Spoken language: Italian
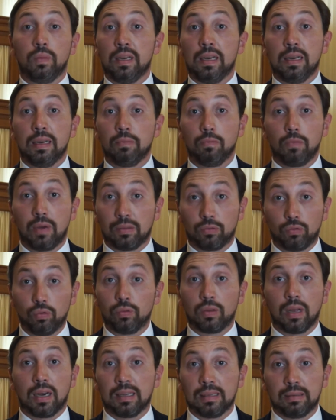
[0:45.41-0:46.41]
in
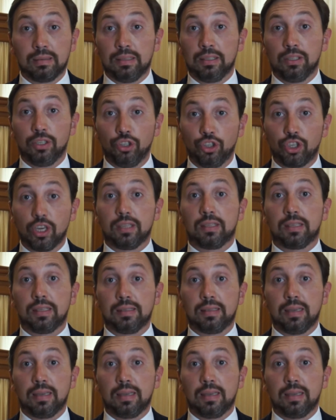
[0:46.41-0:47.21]
tutta l'ingente